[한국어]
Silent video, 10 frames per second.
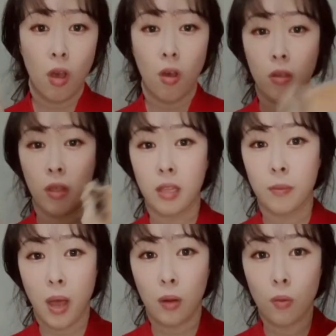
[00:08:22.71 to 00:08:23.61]
얘는
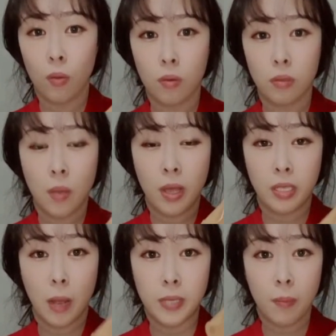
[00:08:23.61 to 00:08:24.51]
바로 새벽에
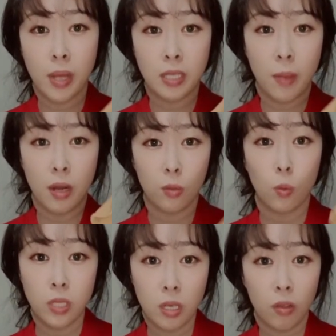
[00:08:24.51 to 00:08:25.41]
잡자마자 말린
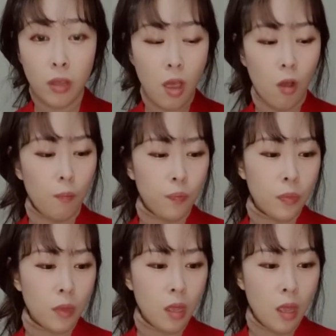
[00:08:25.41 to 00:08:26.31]
오징어인데요.
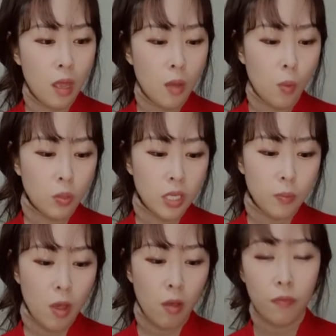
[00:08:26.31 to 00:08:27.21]

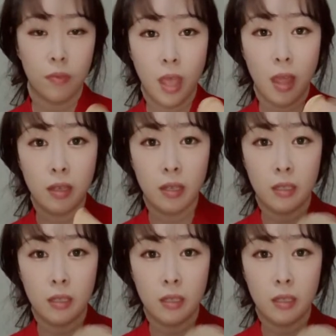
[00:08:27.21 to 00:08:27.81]
보시면 얘는